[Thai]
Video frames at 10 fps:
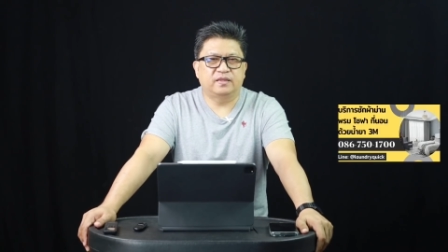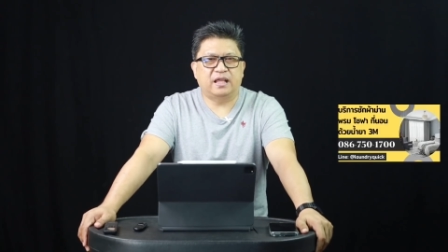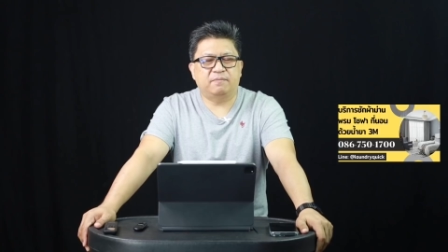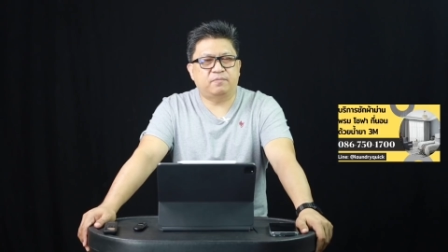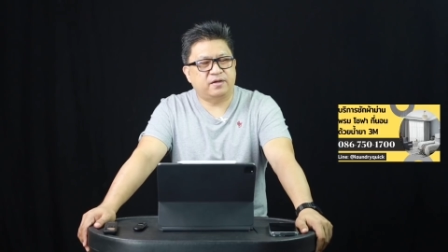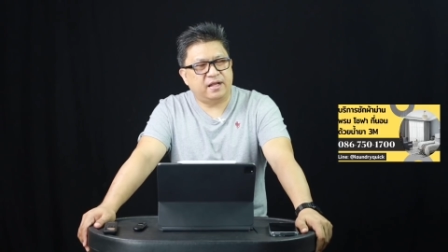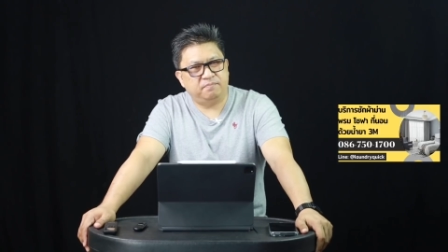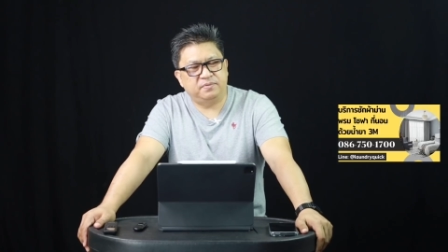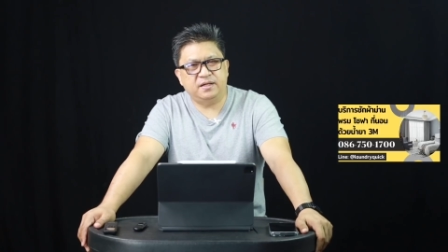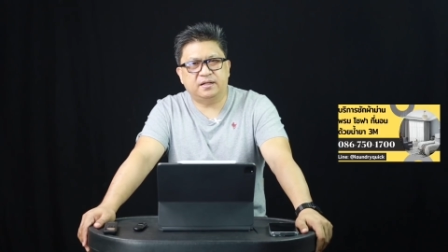นะประเด็น
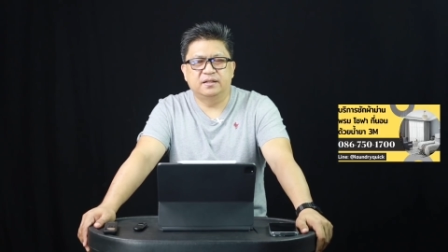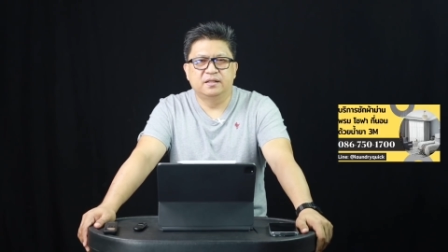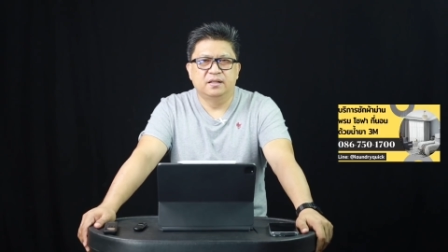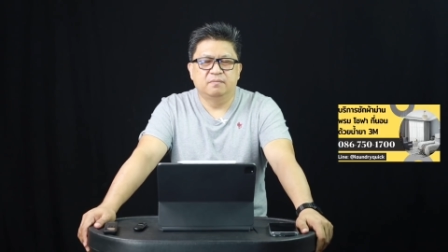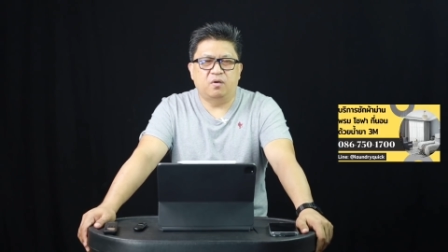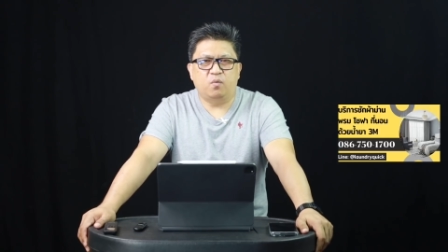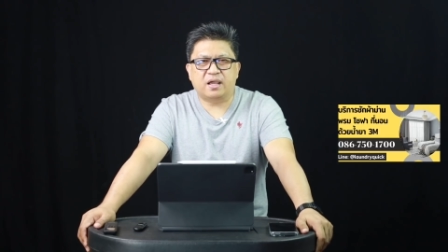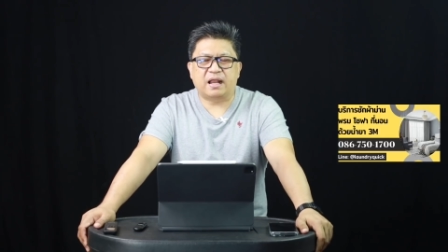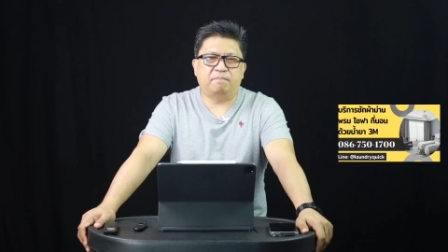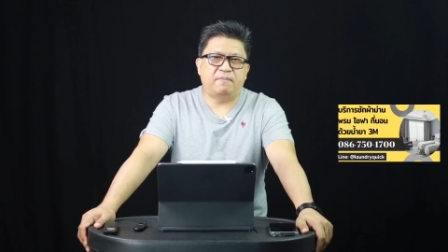เพื่อนบอก
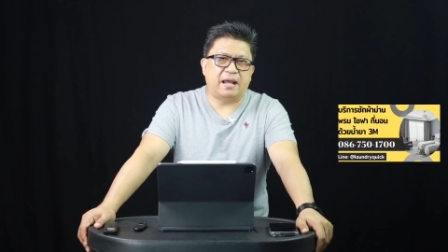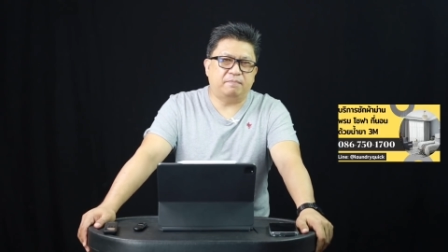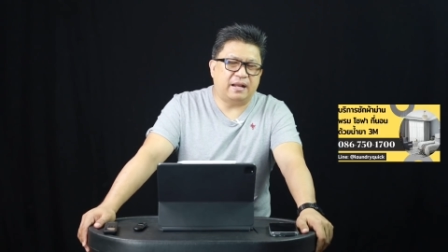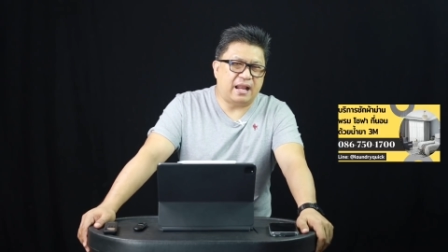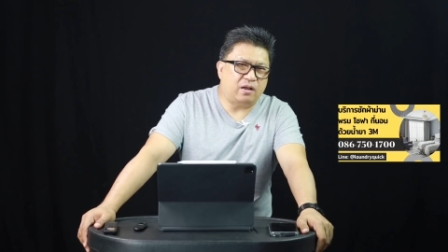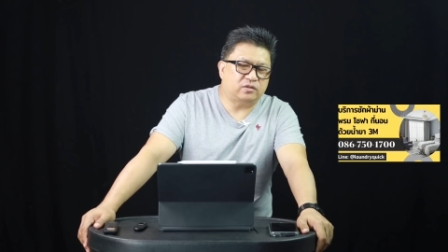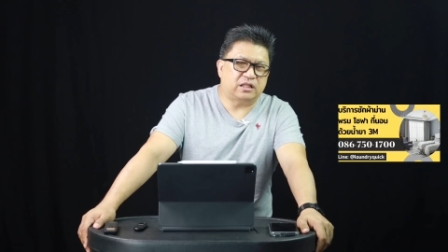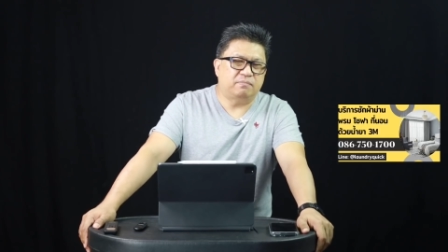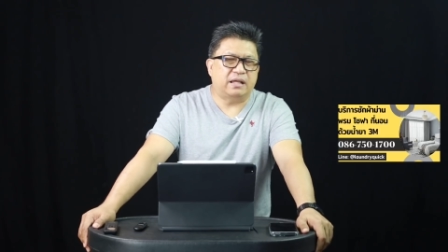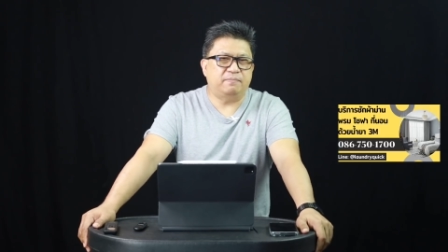ว่ากลับบ้านไปแล้ว
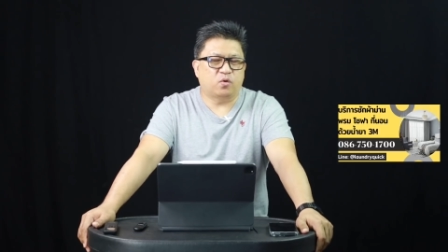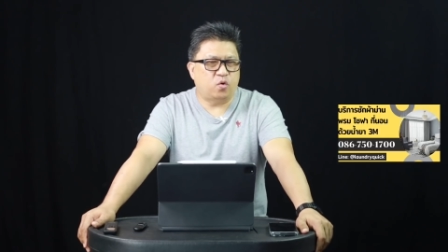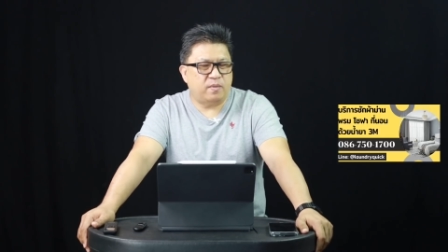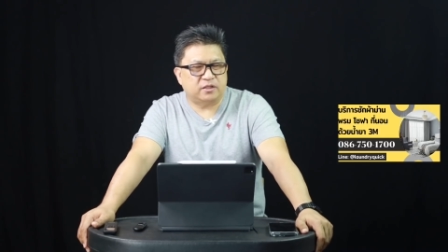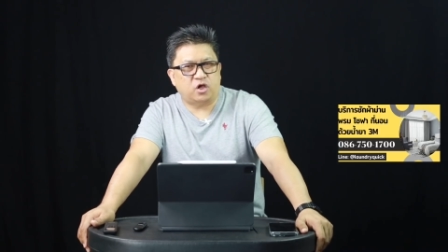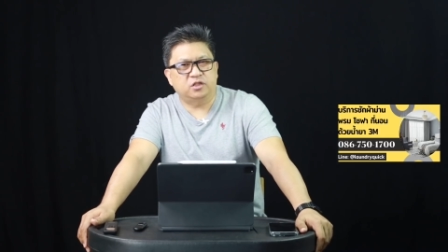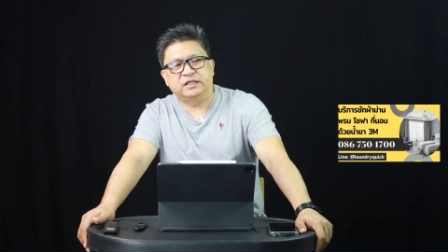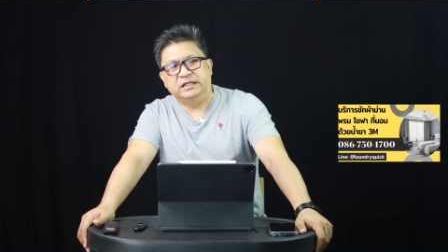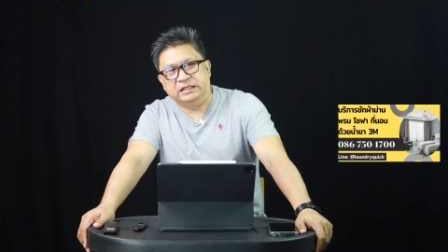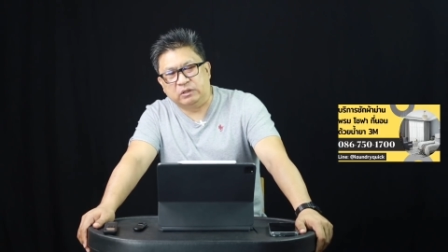แต่ทำไมโผล่มาตอน
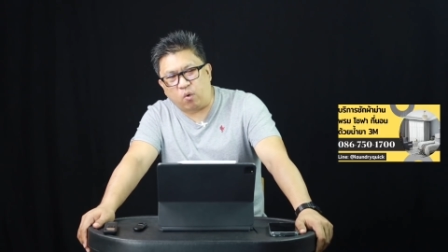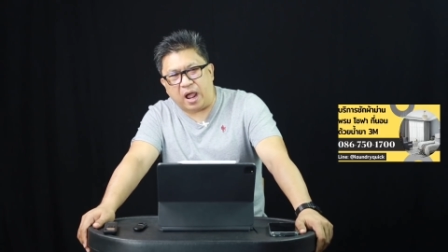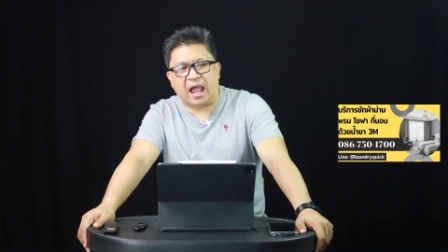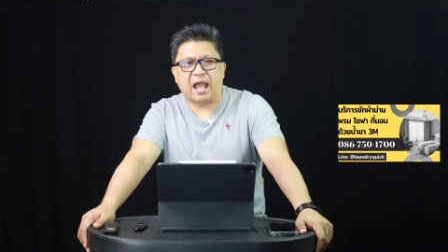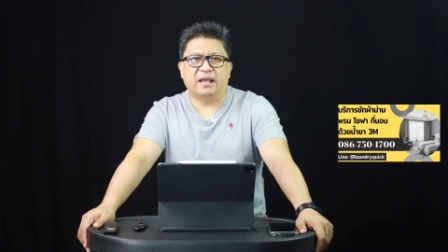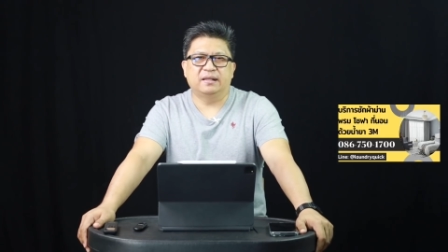ตีหนึ่งกว่า